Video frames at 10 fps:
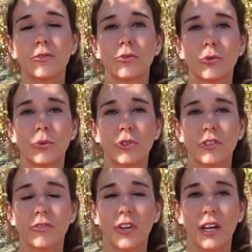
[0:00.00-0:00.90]
wo
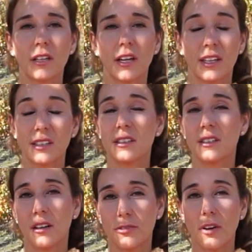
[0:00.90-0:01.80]
die Rechte
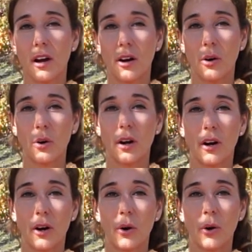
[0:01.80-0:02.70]
der Frau
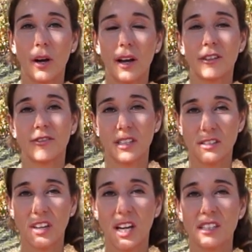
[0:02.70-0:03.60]
auch
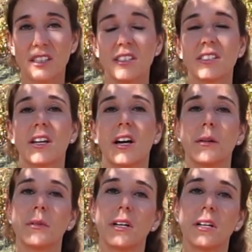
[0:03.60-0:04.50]
etwas wert sind,
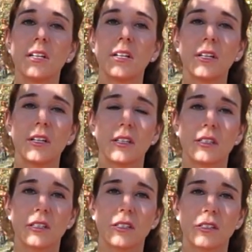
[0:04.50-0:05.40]
aber
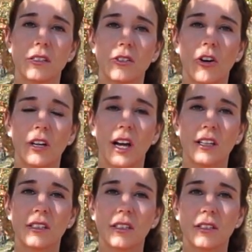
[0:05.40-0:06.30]
es ist noch
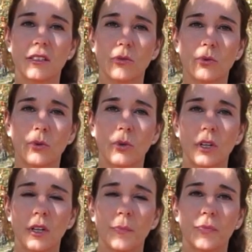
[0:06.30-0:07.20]
lange nicht so,
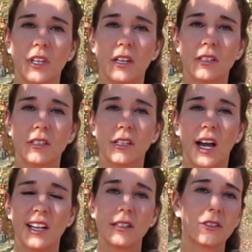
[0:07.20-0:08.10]
dass
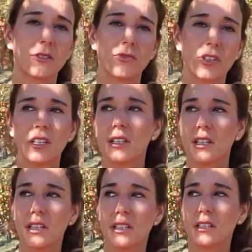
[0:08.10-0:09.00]
alles
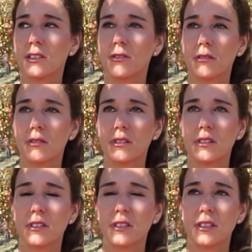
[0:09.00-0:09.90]
friedlich
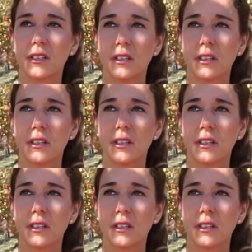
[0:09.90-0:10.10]
und